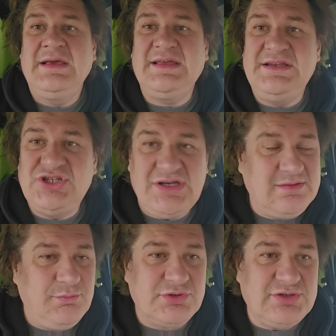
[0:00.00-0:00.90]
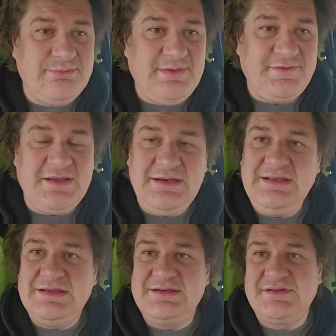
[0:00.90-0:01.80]
кричать, можем
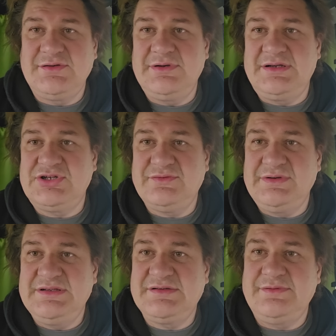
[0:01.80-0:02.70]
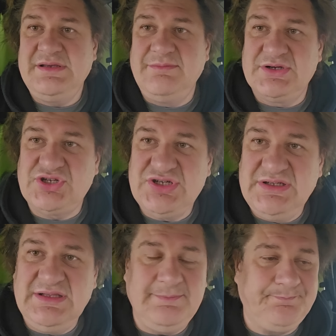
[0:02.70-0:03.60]
повторить, разукрашивает свои
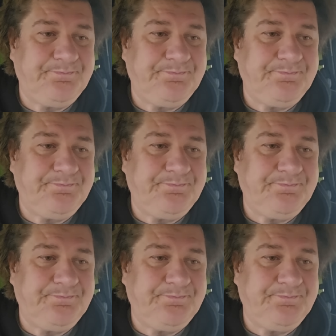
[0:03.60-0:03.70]
машины